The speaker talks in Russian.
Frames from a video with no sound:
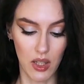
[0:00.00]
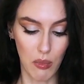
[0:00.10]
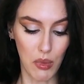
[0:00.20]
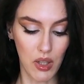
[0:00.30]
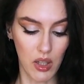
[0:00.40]

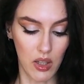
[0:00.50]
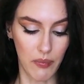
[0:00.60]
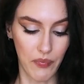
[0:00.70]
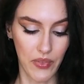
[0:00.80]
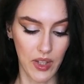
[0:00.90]
Это
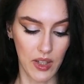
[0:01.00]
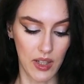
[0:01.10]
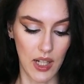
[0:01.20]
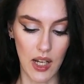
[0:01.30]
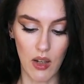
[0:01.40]
мыло
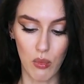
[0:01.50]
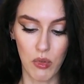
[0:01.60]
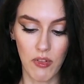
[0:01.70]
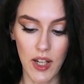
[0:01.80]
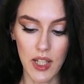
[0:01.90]
для
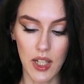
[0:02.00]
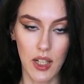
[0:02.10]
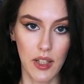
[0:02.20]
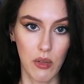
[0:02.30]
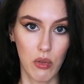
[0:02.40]

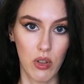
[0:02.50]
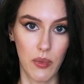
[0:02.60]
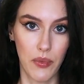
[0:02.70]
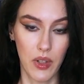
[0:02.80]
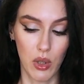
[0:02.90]
умывания
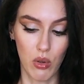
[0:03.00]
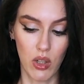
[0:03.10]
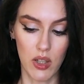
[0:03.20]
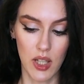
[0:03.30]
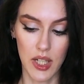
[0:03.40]
такое,
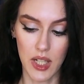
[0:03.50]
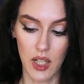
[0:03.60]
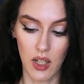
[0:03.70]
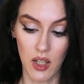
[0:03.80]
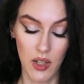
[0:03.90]
которое, знаете,
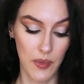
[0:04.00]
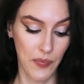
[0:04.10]
как